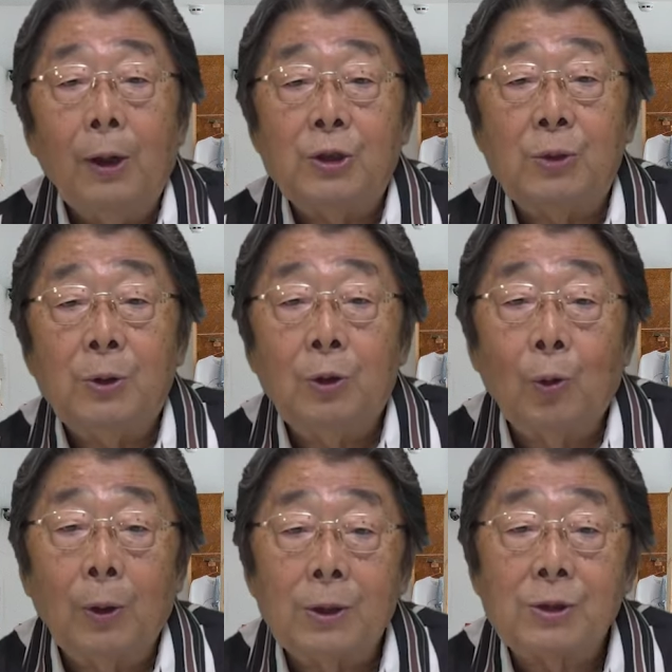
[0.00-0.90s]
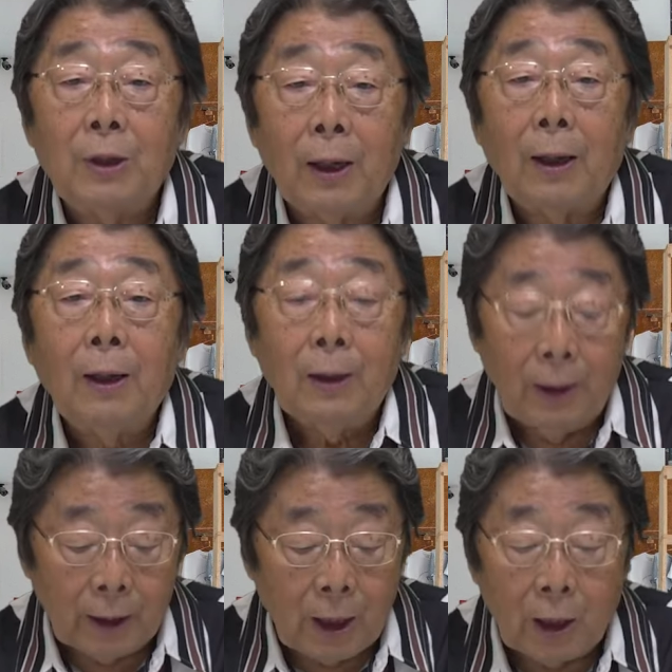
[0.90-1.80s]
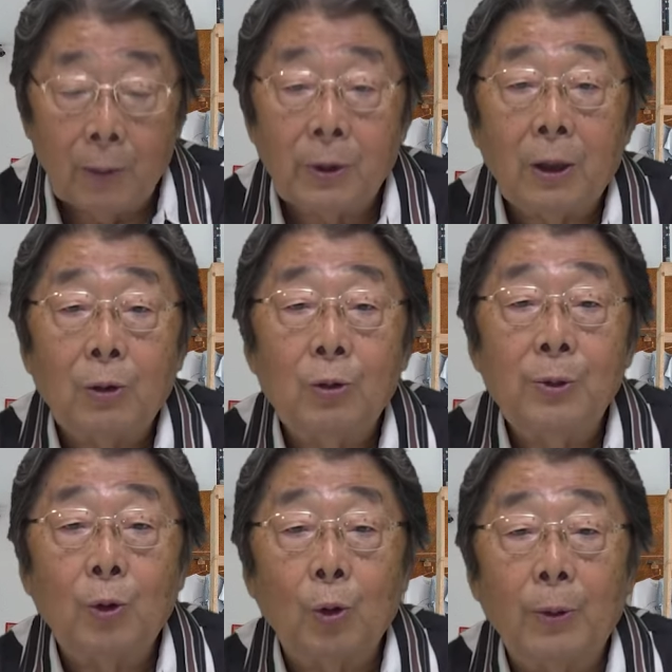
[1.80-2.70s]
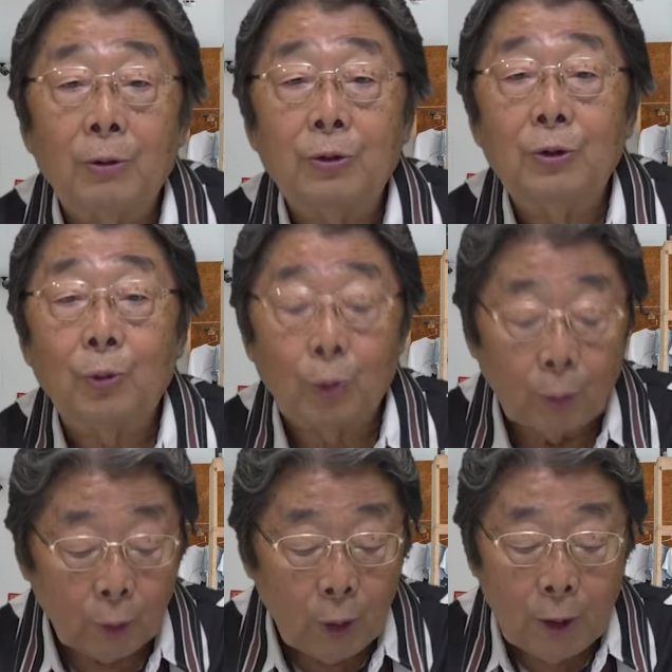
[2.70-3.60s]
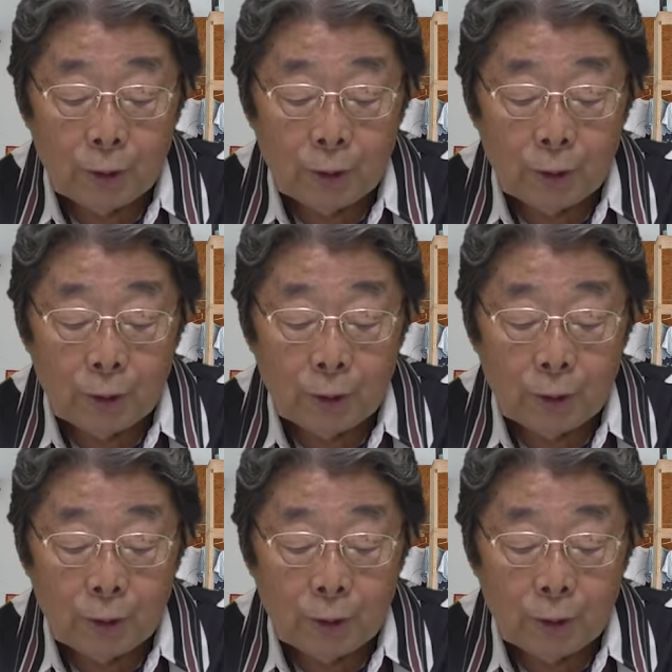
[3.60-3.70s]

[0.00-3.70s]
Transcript: 自民党がですね、県外で踏みとどまるっていうことも